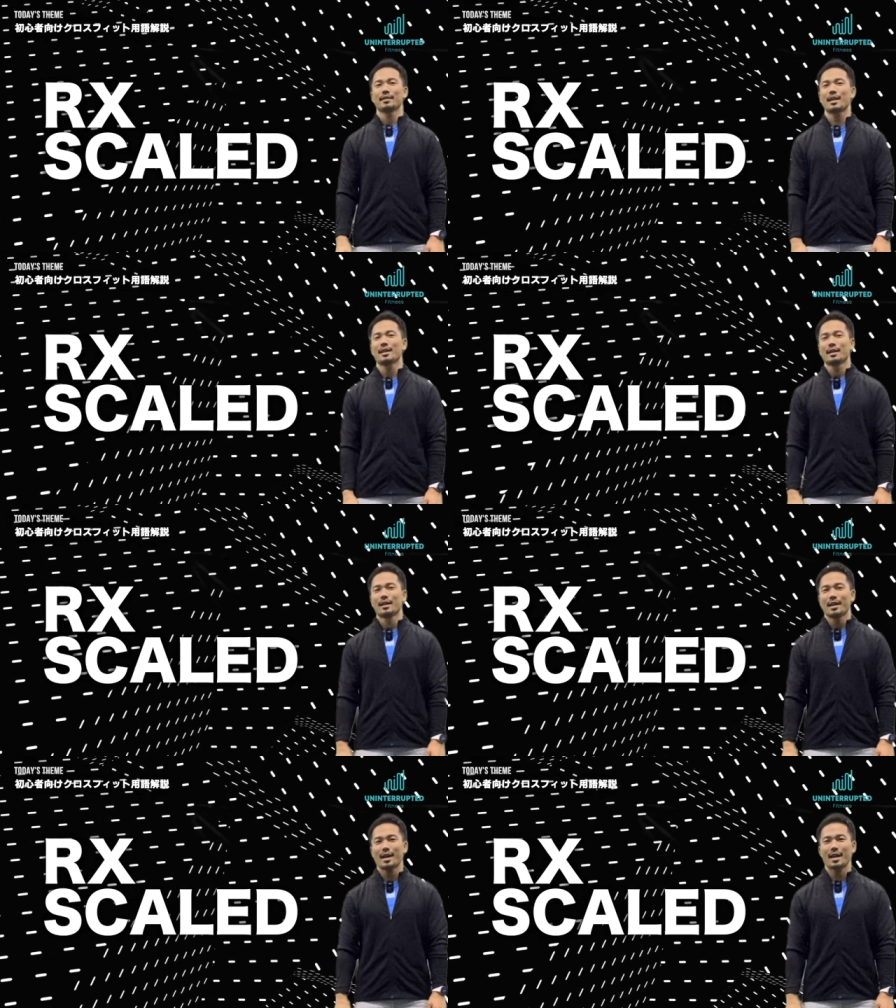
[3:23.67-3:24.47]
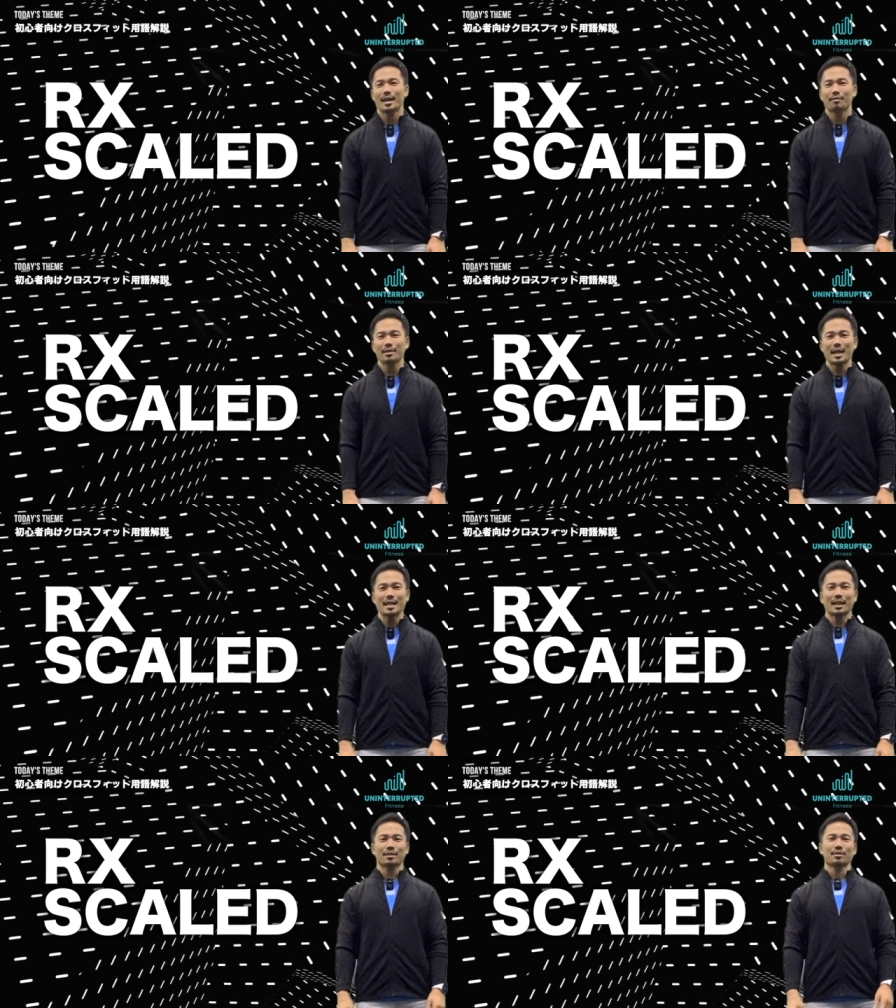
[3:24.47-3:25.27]
で、えー、これ
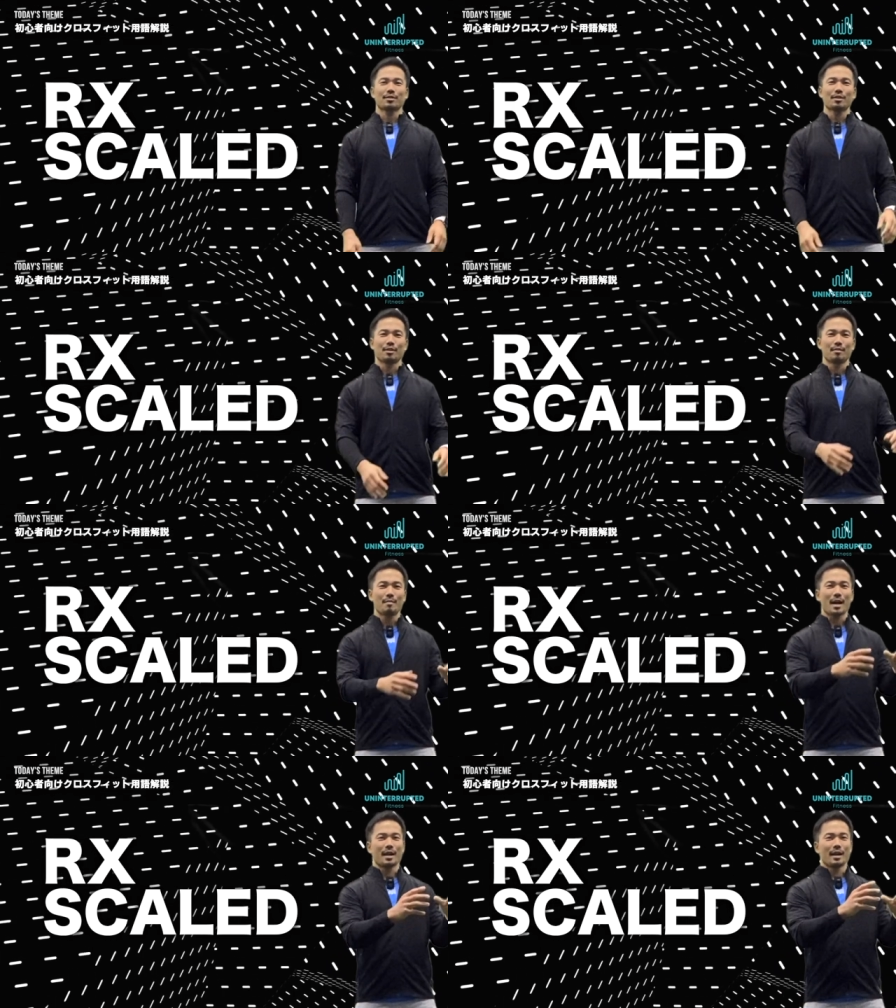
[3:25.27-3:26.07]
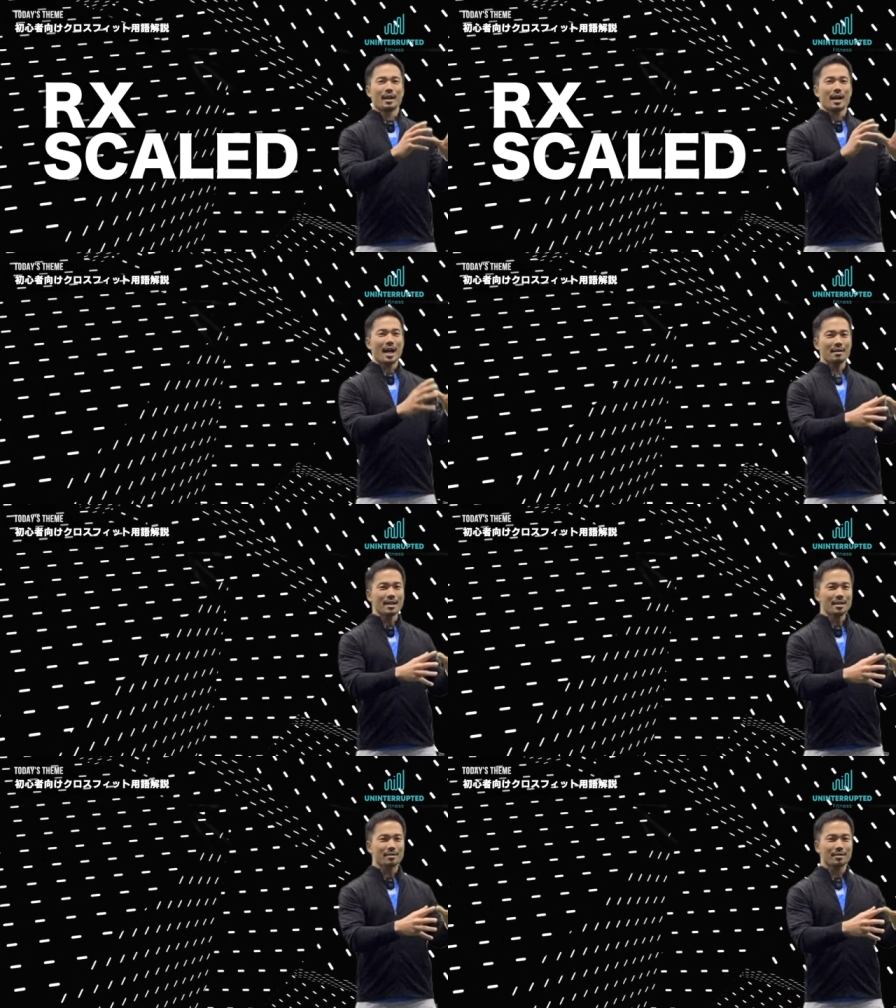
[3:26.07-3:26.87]
何かというと、まあ、
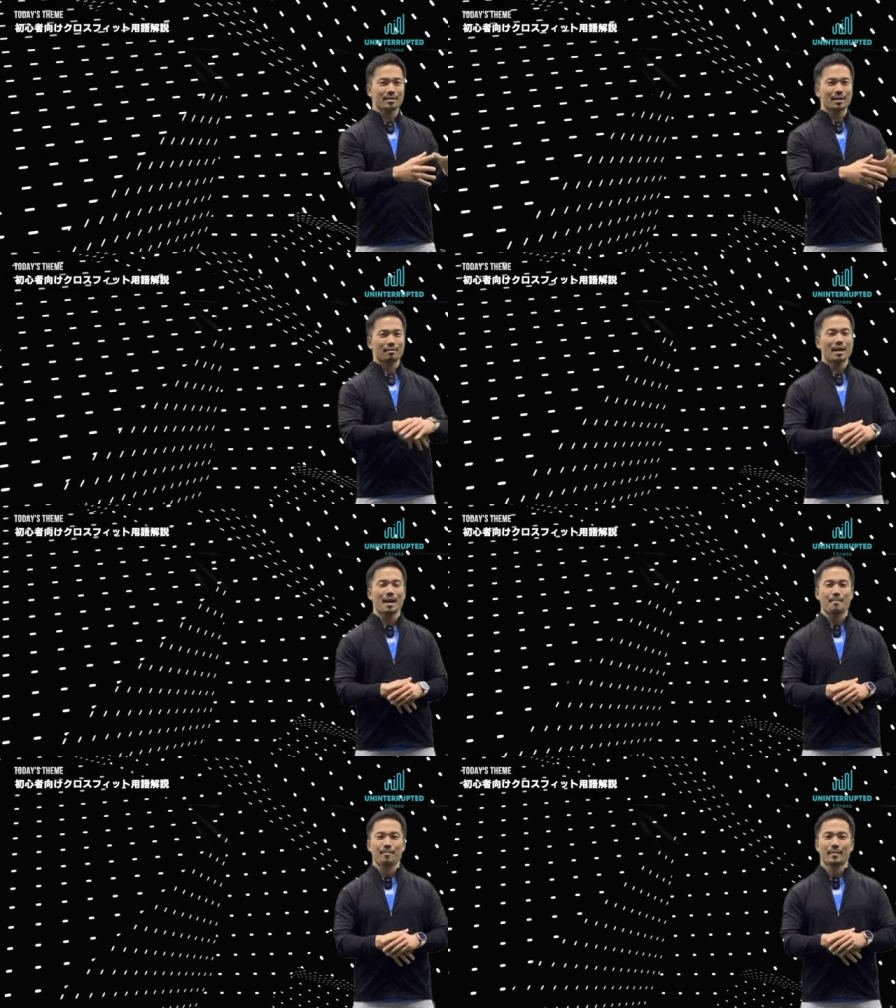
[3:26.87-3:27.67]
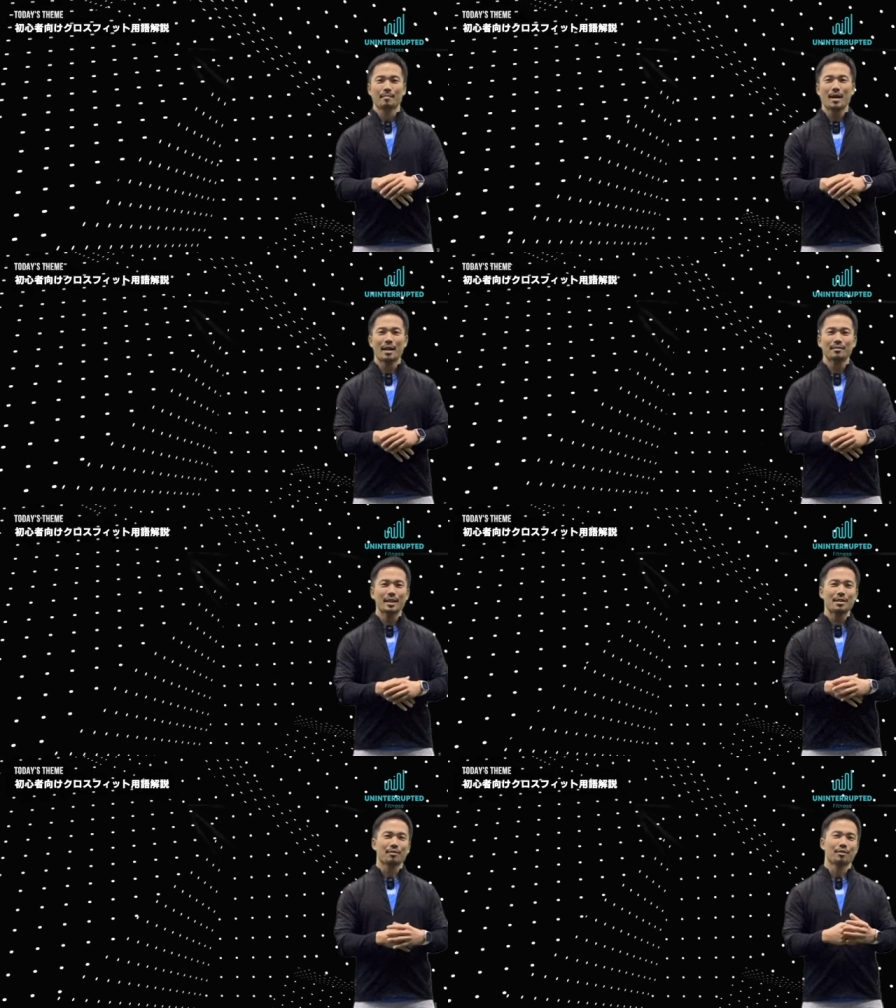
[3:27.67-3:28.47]
RX っていうのは、まあ、ある
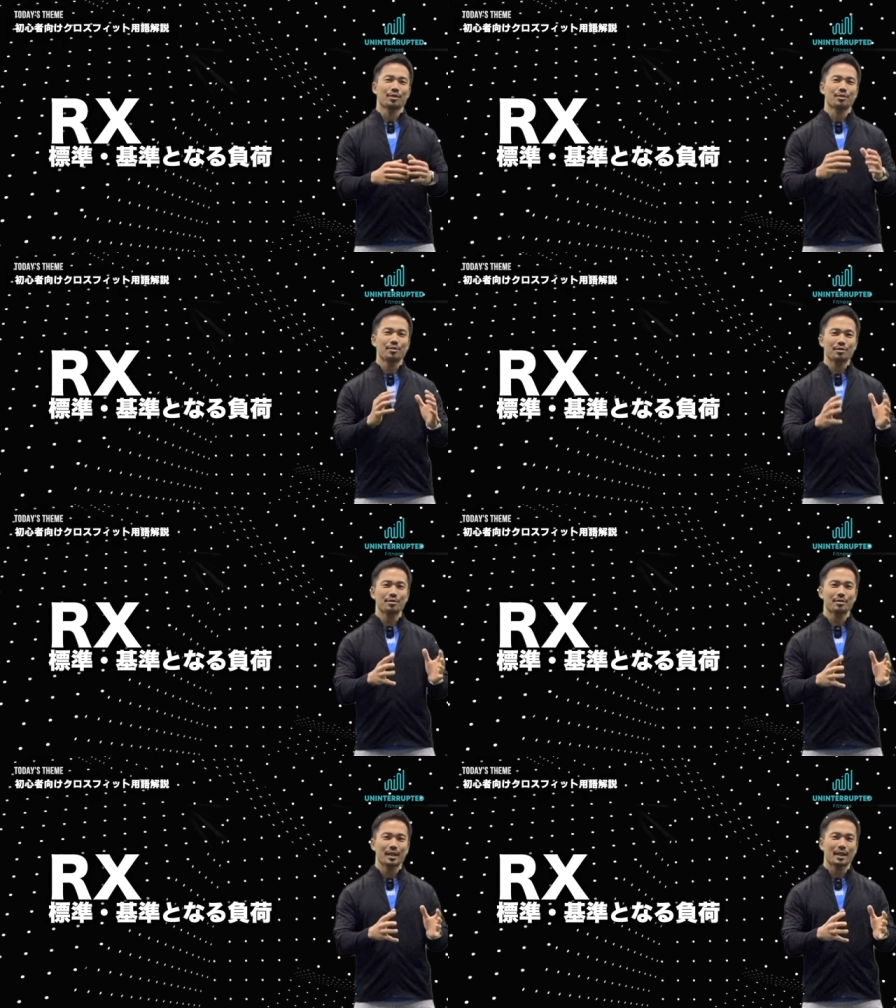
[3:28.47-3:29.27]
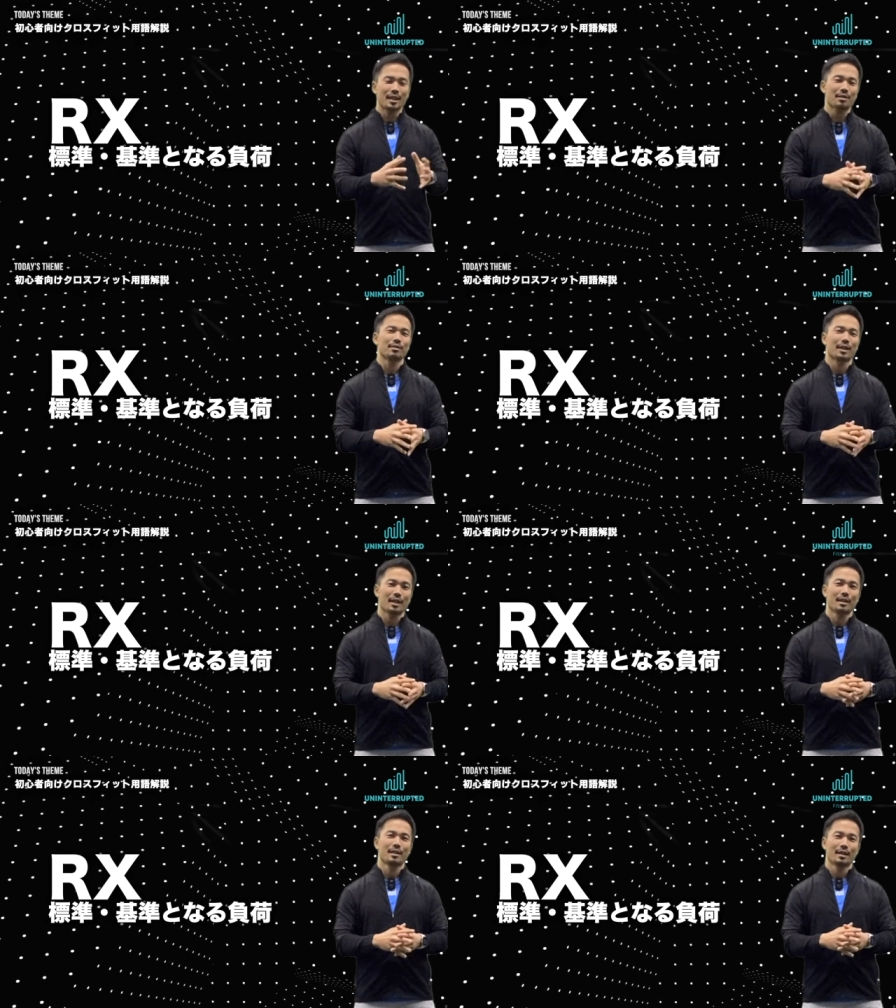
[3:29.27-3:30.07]
程度こう標準的なというか
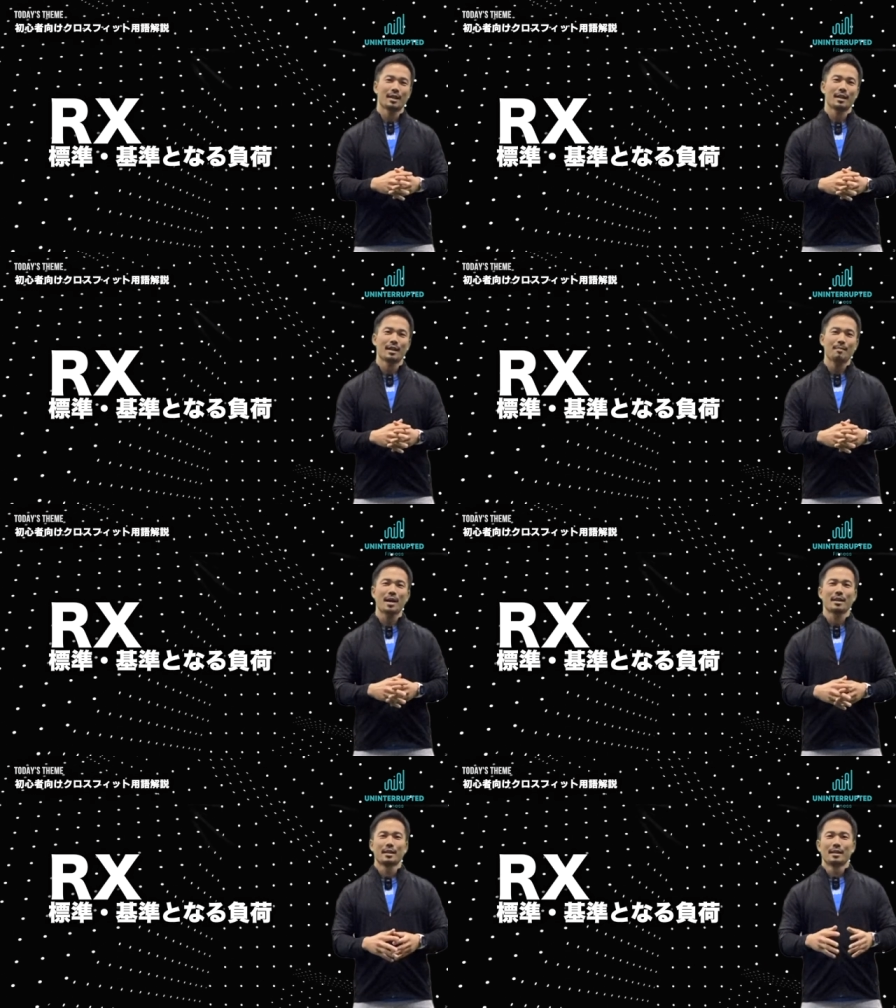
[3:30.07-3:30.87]
ね、えー、まあ